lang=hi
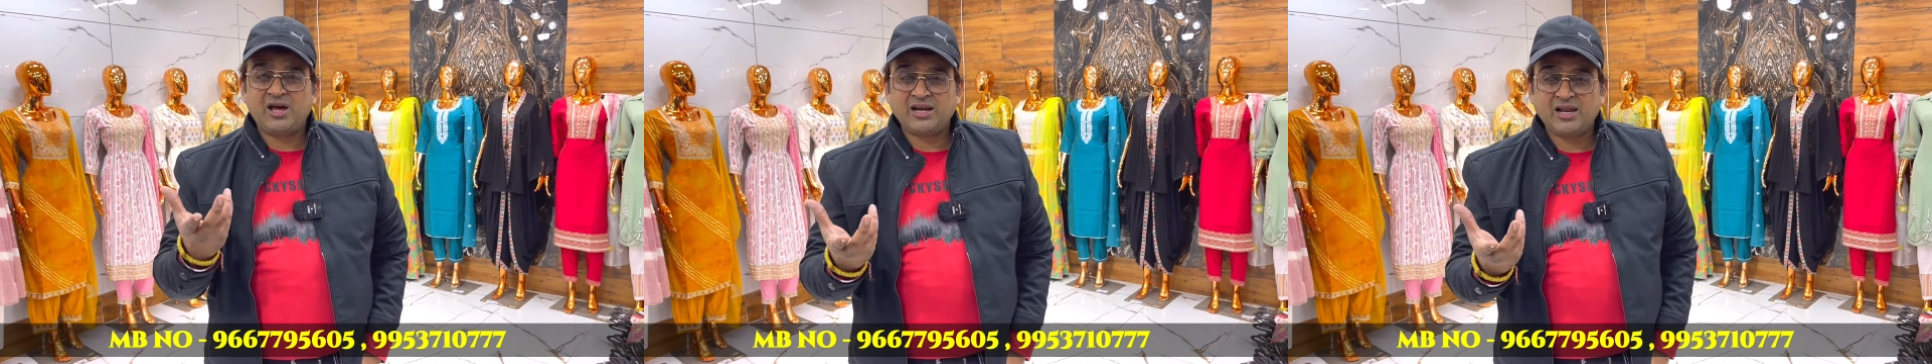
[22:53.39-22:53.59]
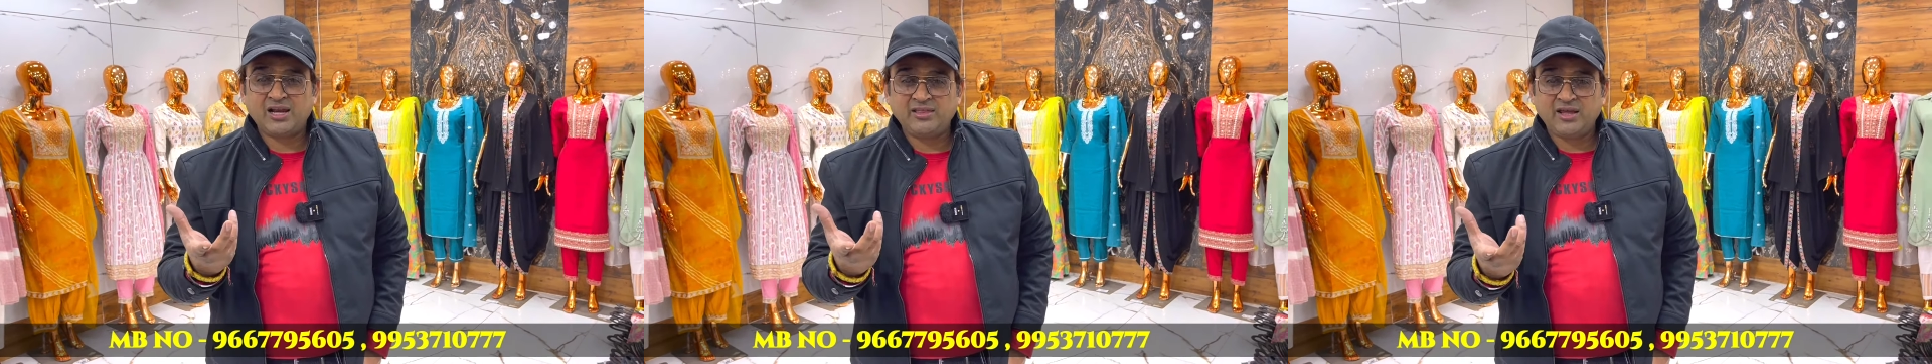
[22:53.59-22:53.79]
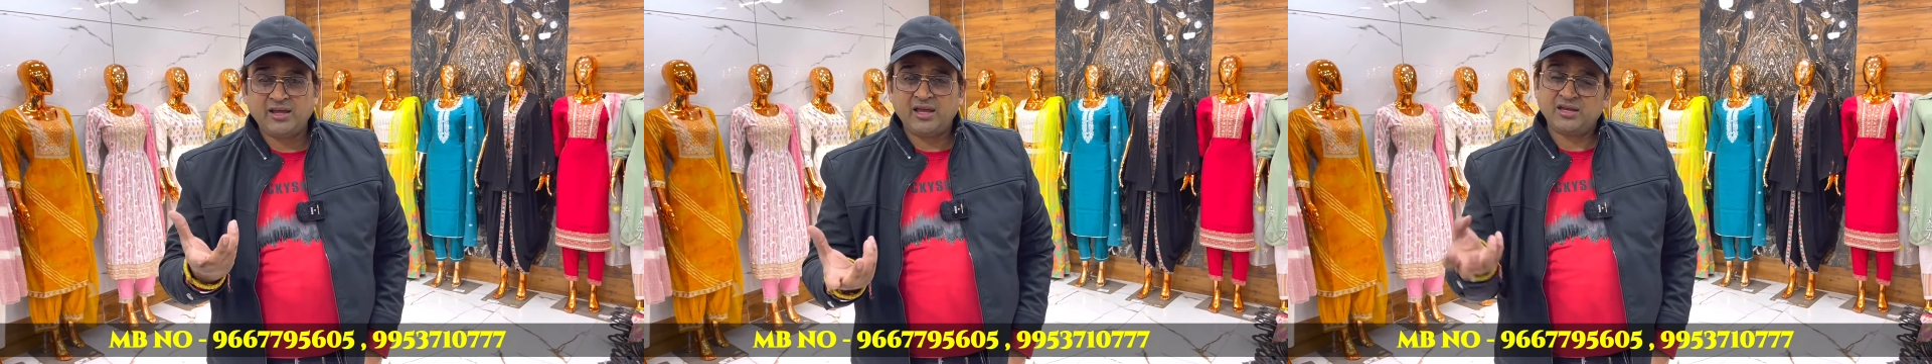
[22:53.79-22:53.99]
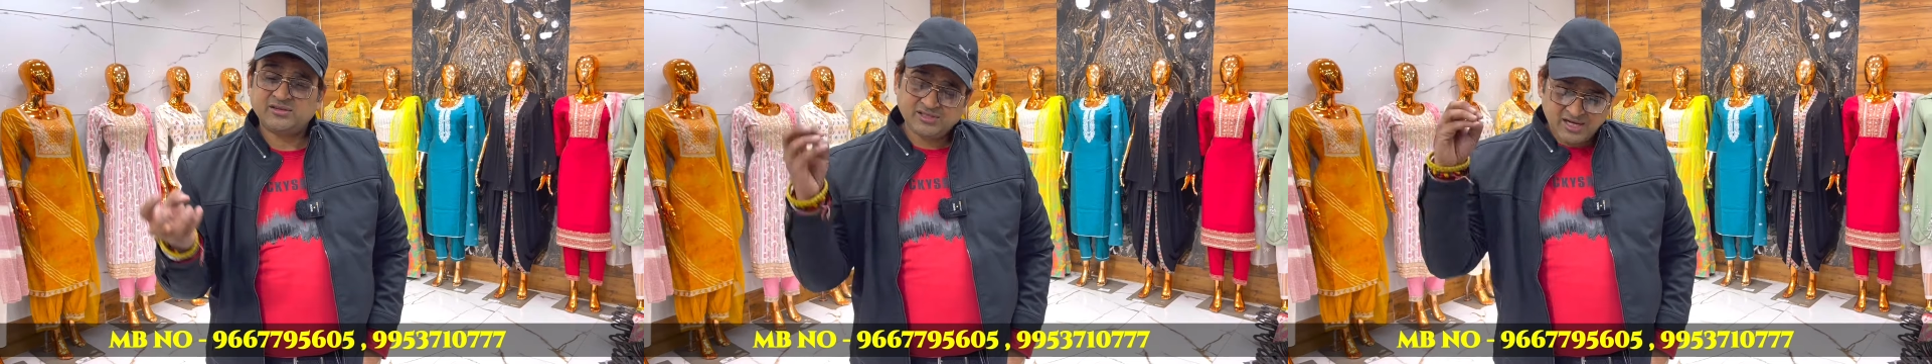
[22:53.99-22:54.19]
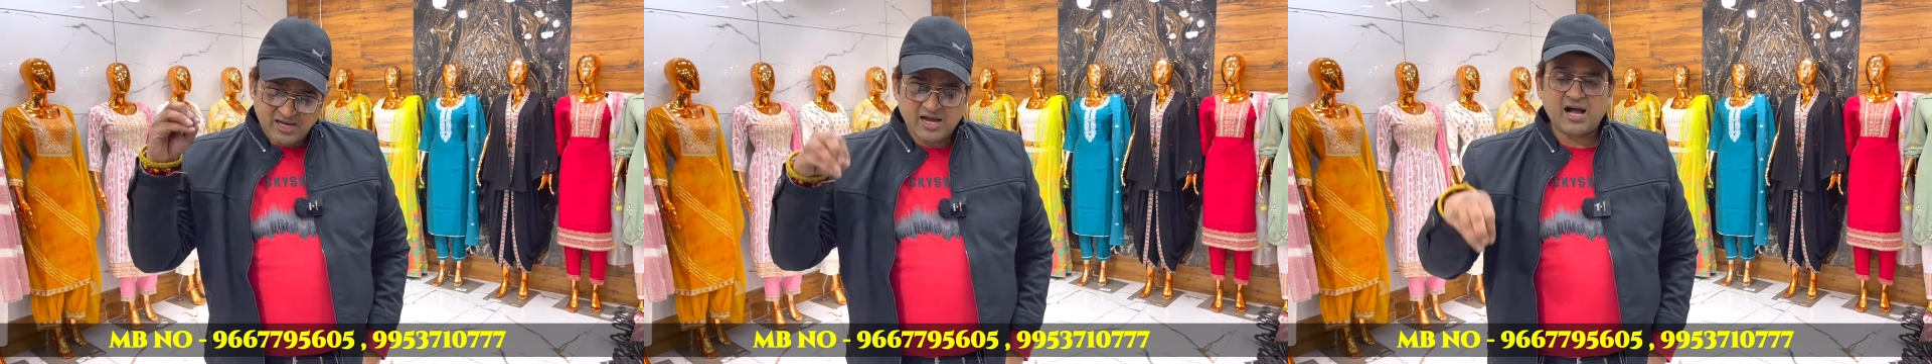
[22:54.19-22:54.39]
माल खरीदेंगे एक
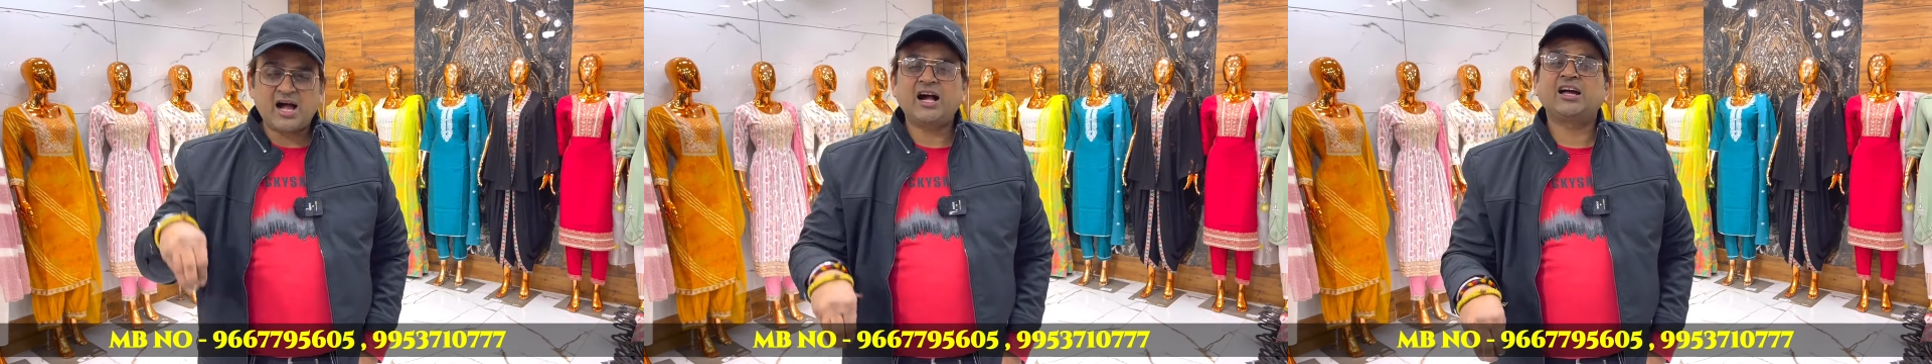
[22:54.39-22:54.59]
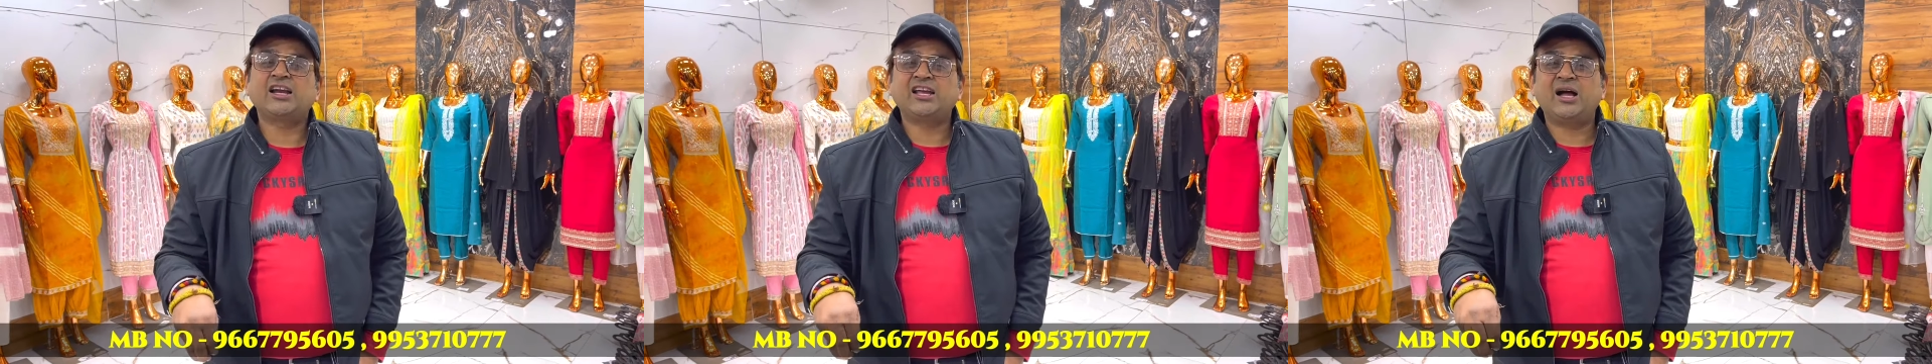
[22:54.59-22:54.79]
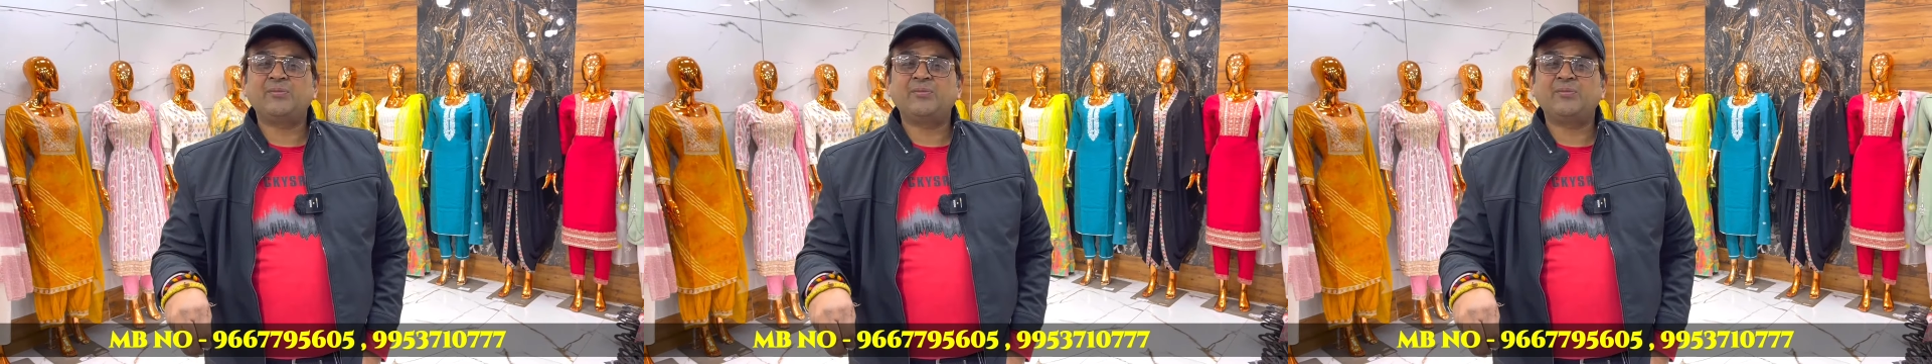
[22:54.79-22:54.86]
जगह आ करके